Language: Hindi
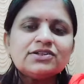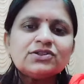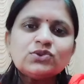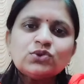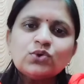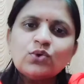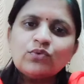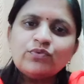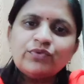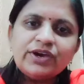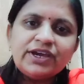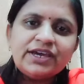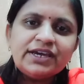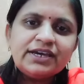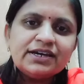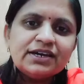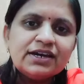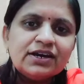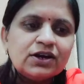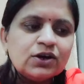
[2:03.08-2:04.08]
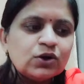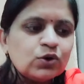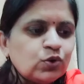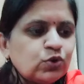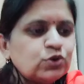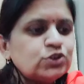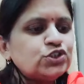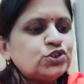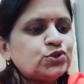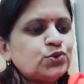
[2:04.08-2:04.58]
तो वे
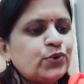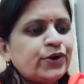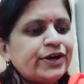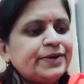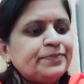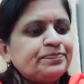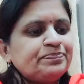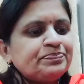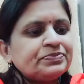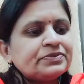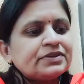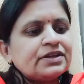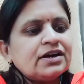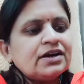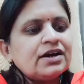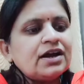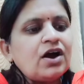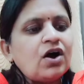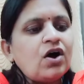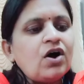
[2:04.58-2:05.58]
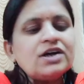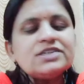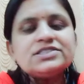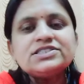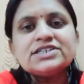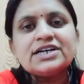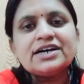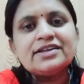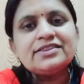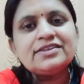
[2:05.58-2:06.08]
खुश हुए और
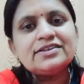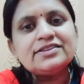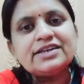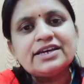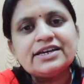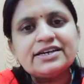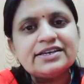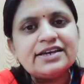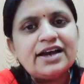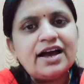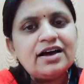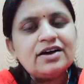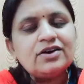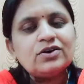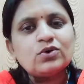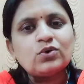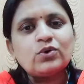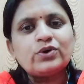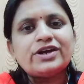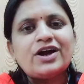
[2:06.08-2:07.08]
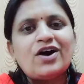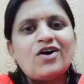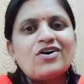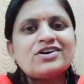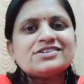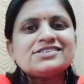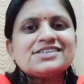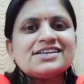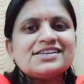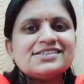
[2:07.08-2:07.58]
जगत देखिया रोया
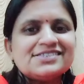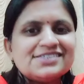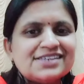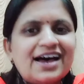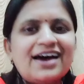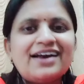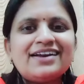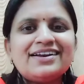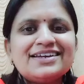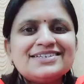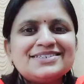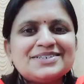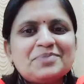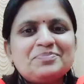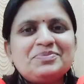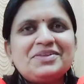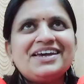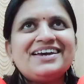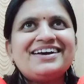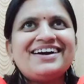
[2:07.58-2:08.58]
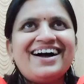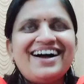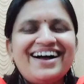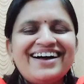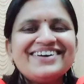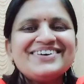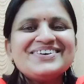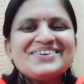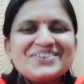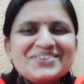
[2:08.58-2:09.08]
और संसार ने जब देखा
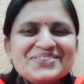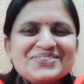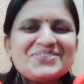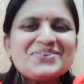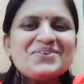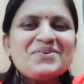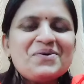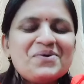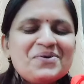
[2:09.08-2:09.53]
तो